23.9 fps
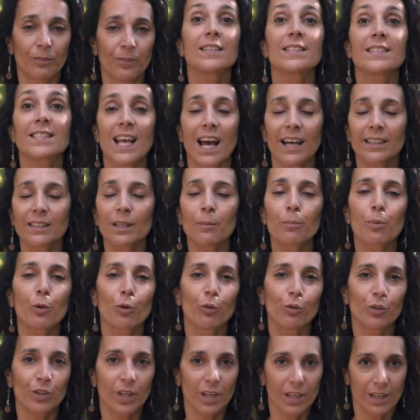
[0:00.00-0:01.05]
Siate
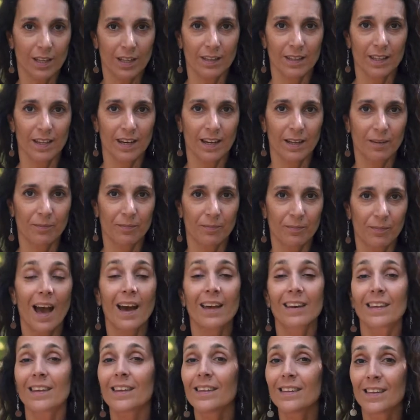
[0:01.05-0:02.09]
pronti a ridere, a
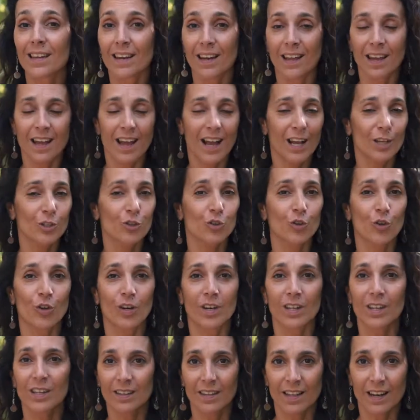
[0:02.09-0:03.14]
ridere, a
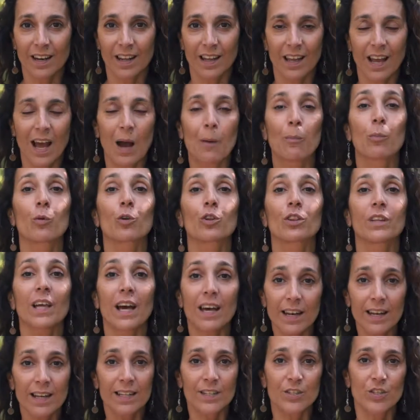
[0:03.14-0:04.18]
sorridere, a
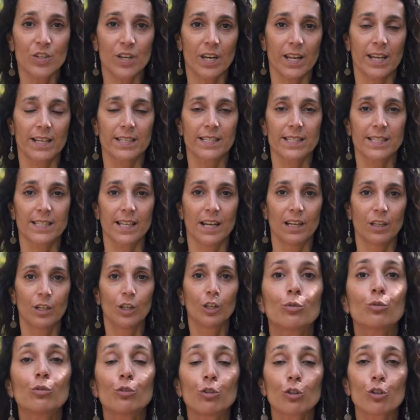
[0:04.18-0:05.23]
portare leggerezza,
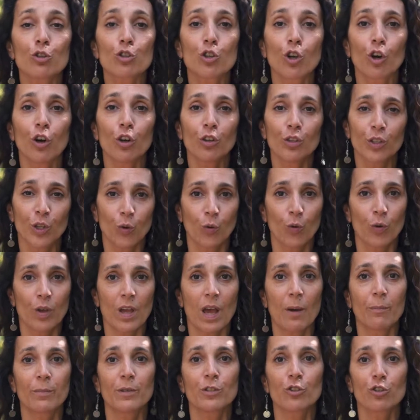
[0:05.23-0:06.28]
tutto ciò di
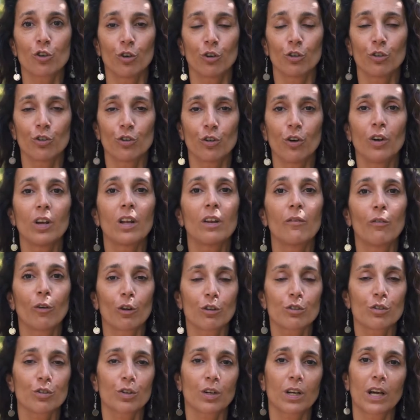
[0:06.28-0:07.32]
cui ha bisogno il
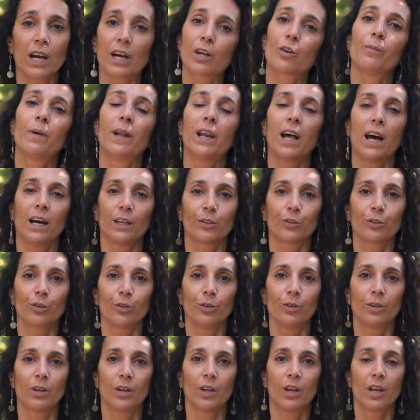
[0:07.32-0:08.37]
vostro caro
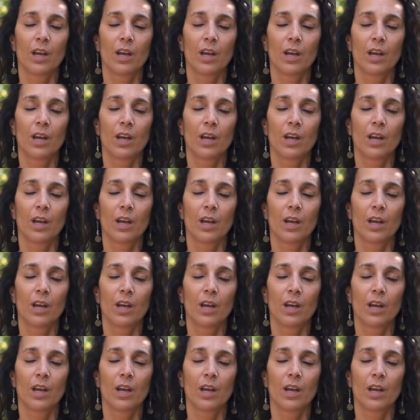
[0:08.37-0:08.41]
malato.